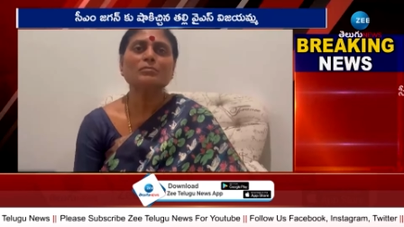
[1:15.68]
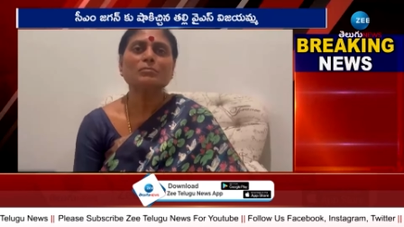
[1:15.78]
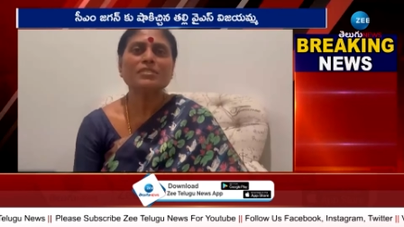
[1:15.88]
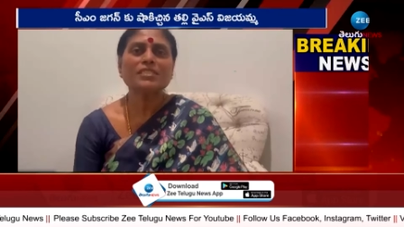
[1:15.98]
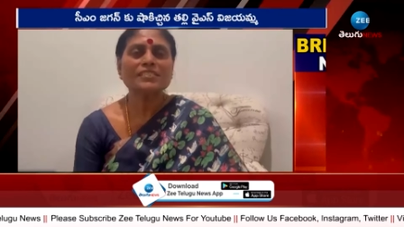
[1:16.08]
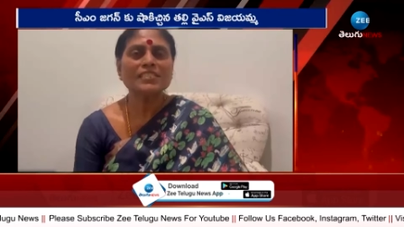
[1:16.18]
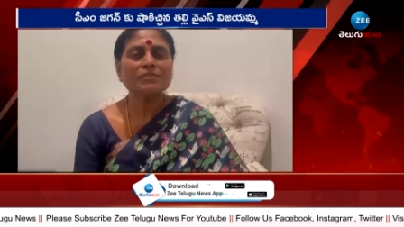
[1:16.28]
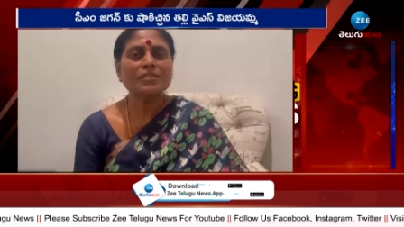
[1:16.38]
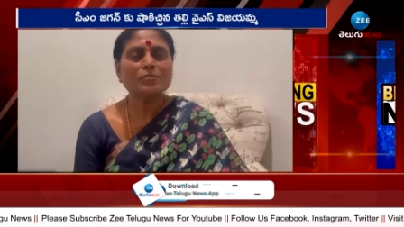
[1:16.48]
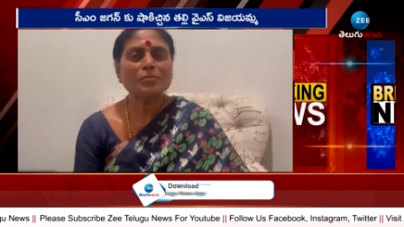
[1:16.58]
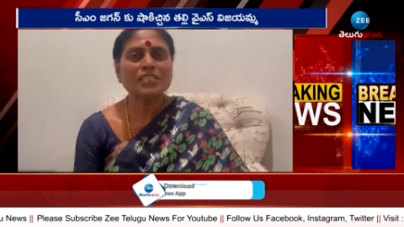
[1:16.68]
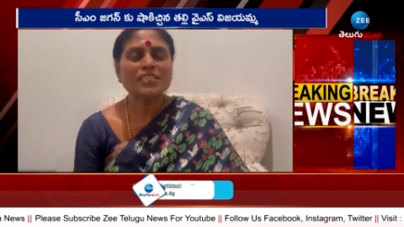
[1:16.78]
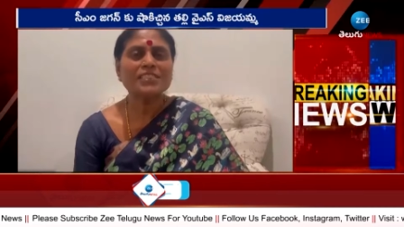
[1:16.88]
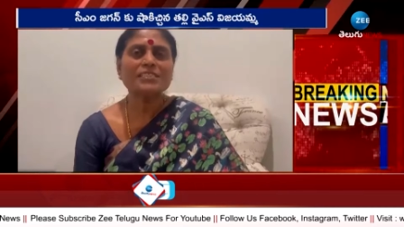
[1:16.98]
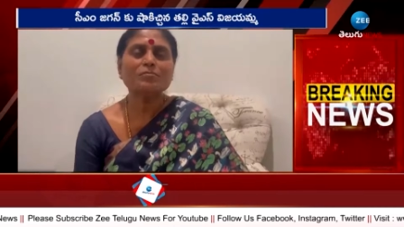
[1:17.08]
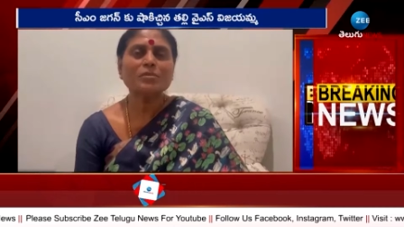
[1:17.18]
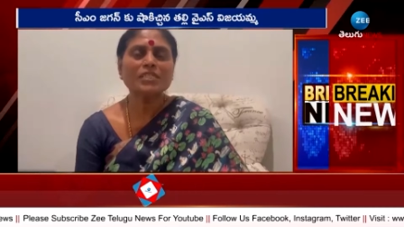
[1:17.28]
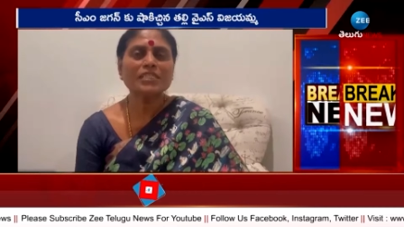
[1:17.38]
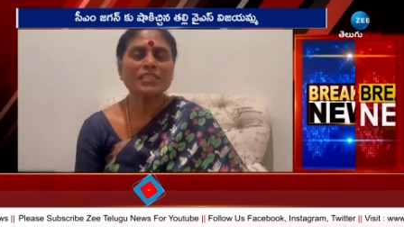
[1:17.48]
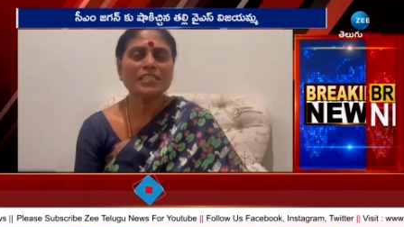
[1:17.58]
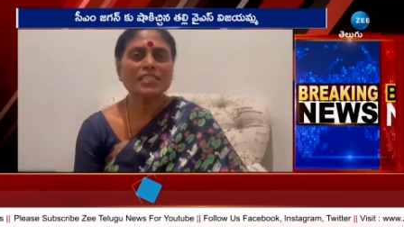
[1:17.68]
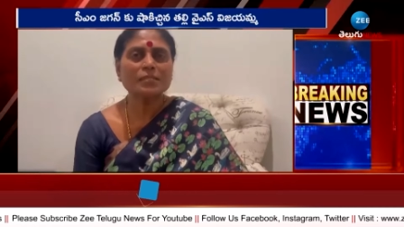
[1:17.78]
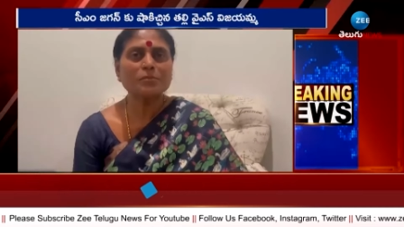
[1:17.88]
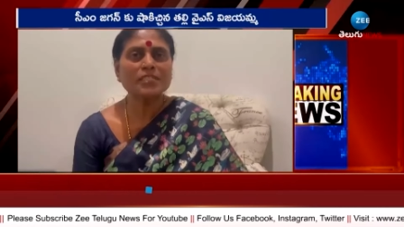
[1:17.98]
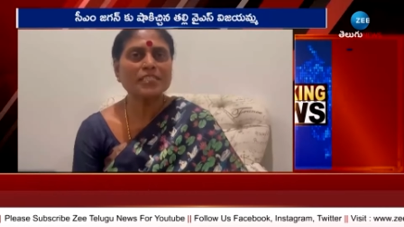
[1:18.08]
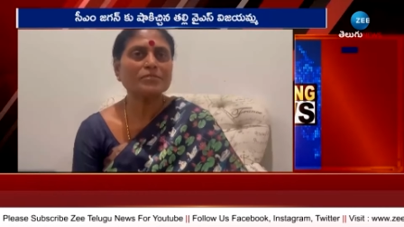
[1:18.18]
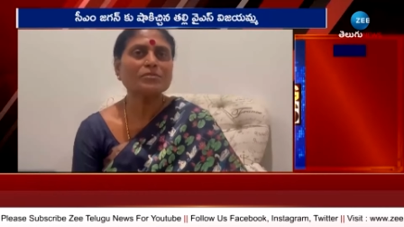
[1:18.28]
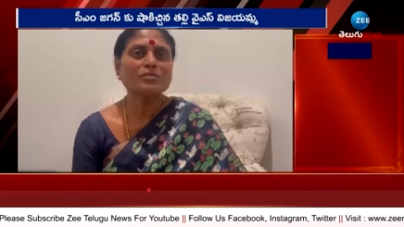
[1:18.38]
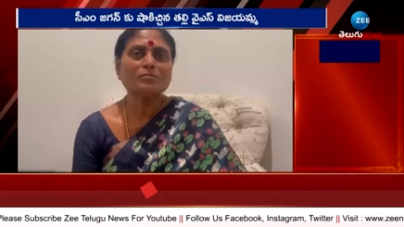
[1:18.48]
ప్రజాసేవలో మీకు అందరు మీకే అంకితమయ్యారు